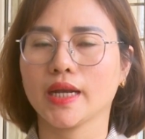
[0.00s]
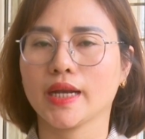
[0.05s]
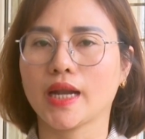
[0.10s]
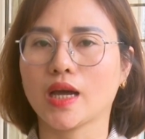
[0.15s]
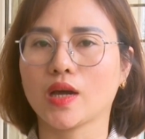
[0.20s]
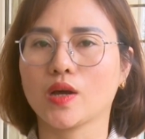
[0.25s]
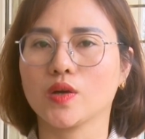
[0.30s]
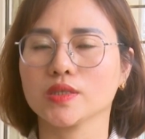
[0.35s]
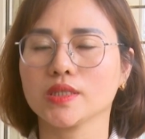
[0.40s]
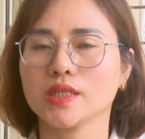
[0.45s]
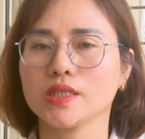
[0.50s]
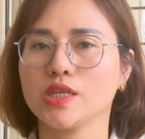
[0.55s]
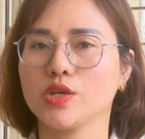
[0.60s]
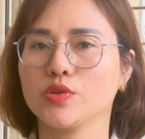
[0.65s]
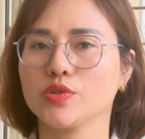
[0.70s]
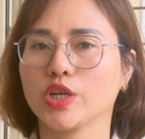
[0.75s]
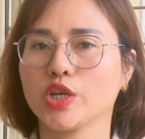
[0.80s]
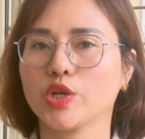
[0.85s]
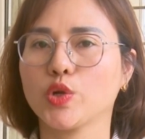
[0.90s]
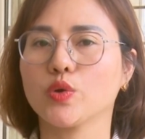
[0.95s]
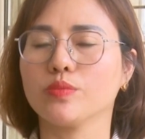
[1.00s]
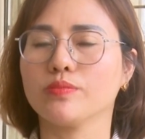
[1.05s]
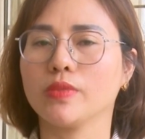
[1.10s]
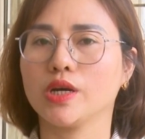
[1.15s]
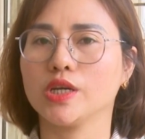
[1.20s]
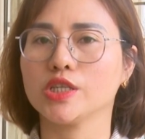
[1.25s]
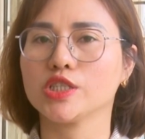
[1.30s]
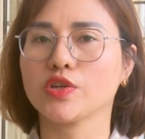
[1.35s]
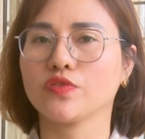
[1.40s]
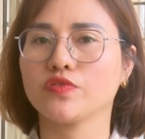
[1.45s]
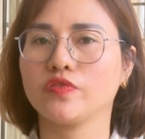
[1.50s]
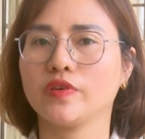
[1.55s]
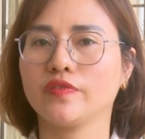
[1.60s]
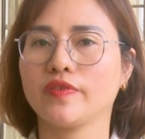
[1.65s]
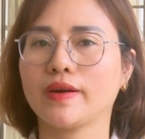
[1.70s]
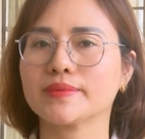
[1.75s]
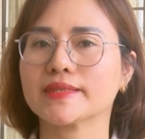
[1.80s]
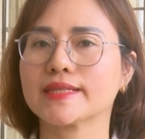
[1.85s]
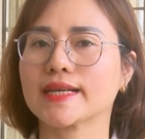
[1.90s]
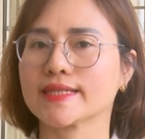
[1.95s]
đã có rất nhiều những cái đổi mới trong phương
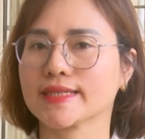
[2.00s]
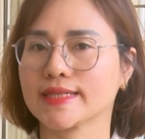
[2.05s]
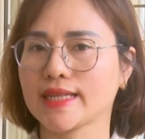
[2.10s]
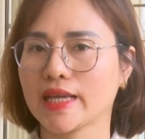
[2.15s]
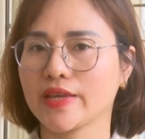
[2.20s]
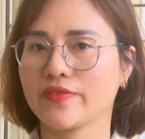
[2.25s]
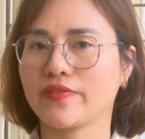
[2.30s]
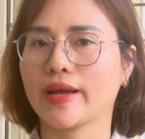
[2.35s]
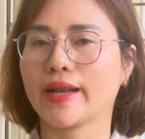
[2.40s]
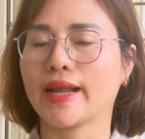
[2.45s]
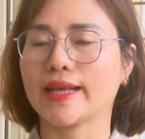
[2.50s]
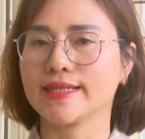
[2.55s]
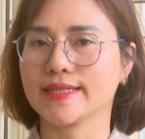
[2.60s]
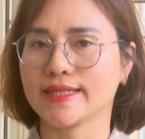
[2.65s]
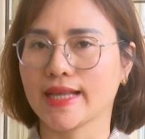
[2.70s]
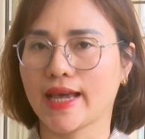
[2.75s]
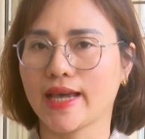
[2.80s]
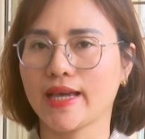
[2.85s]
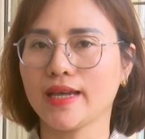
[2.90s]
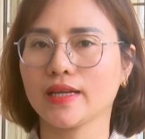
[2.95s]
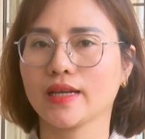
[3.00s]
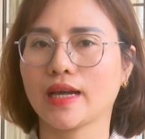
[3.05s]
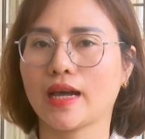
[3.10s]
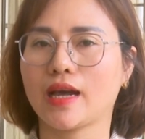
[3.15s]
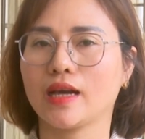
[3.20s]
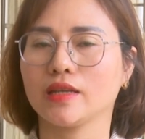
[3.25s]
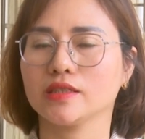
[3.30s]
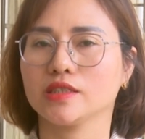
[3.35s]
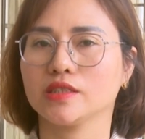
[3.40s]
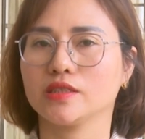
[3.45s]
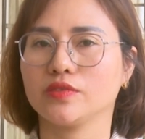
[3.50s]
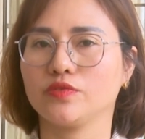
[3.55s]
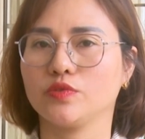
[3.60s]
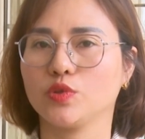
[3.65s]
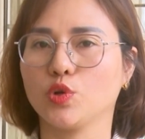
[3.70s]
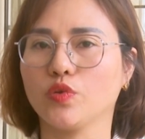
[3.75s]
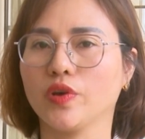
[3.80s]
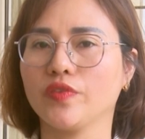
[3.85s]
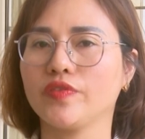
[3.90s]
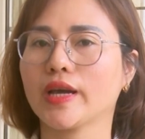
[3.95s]
pháp giảng dạy và đánh giá
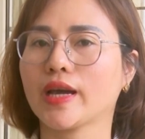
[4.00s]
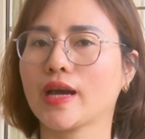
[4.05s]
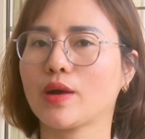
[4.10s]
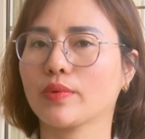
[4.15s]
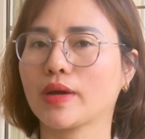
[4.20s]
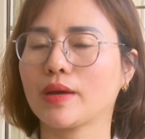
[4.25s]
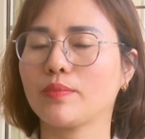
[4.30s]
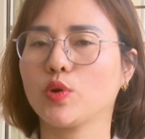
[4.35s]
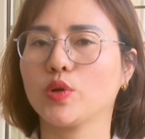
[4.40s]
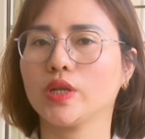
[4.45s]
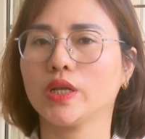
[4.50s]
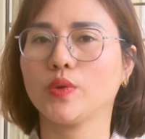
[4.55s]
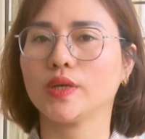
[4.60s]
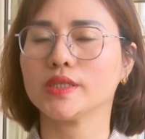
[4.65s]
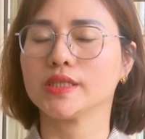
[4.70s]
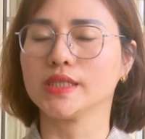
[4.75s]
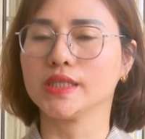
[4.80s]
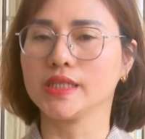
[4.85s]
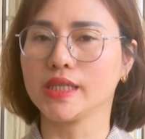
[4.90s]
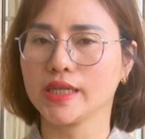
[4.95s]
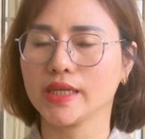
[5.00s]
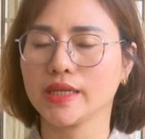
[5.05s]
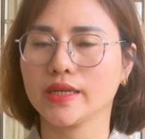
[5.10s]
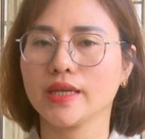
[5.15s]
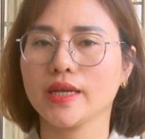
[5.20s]
đối với việc học các môn lý luận chính trị.